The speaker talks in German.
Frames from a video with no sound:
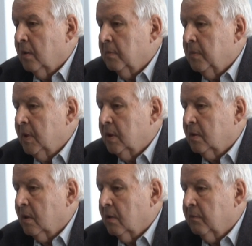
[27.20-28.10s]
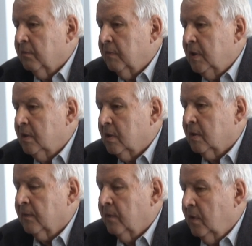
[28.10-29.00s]
mit
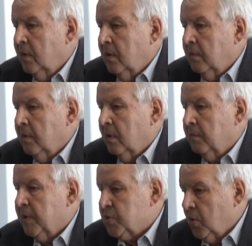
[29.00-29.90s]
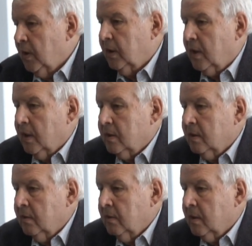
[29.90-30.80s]
wichtigen äh, äh,
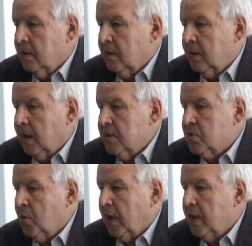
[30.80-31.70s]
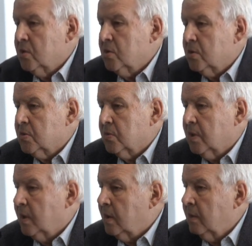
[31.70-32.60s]
Persönlichkeiten der Glasgow Rangers und
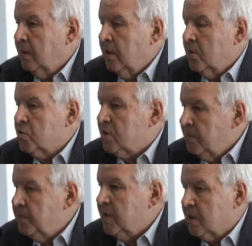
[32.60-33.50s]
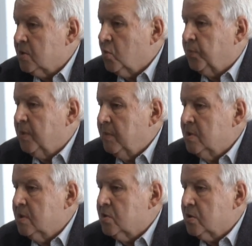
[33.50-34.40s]
daher stimmt mich das
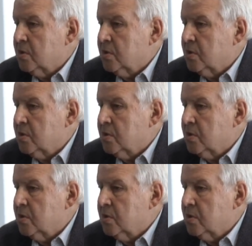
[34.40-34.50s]
optimistisch,